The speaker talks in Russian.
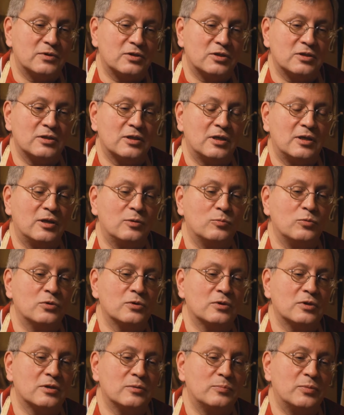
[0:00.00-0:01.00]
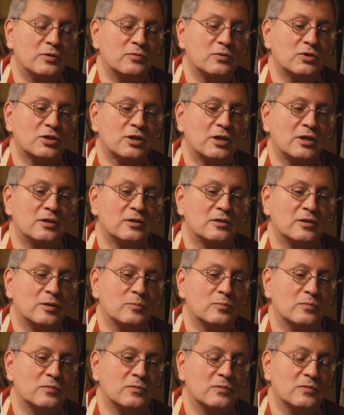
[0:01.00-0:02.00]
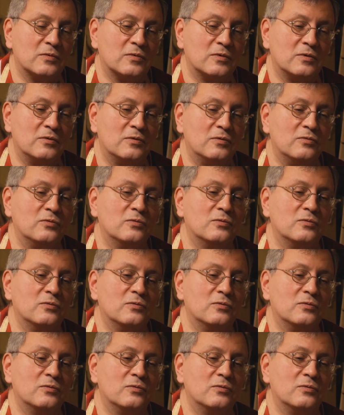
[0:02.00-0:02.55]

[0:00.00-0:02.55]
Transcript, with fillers: цена ремонта превышает там,